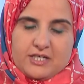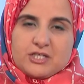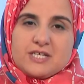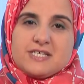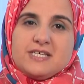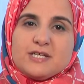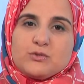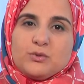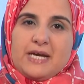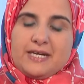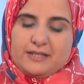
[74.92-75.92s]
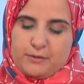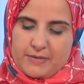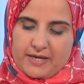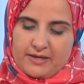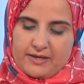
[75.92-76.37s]
شخصيات
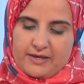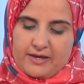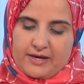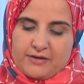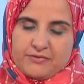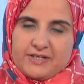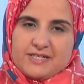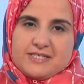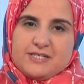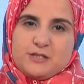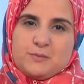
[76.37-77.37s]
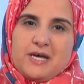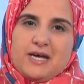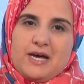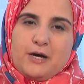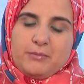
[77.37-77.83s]
عظيمة حفرت
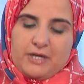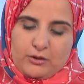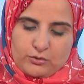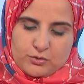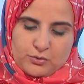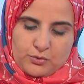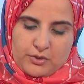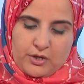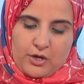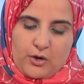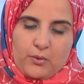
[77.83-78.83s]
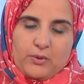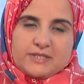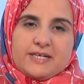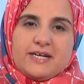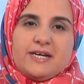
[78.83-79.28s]
اسمها عبر العصور
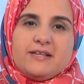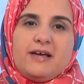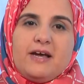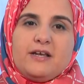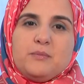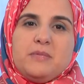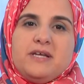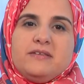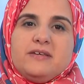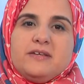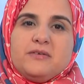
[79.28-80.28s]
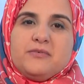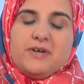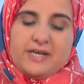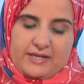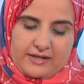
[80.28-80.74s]
وتركت علامات
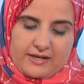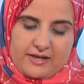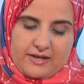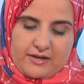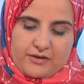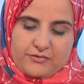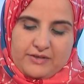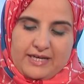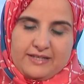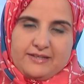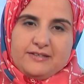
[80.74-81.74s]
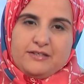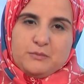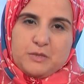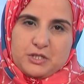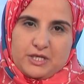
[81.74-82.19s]
فارقة في عدة
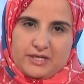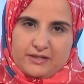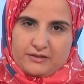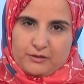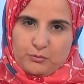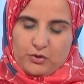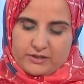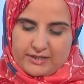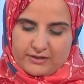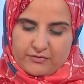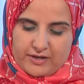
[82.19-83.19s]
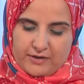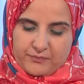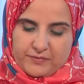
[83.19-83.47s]
مجالات مختلفة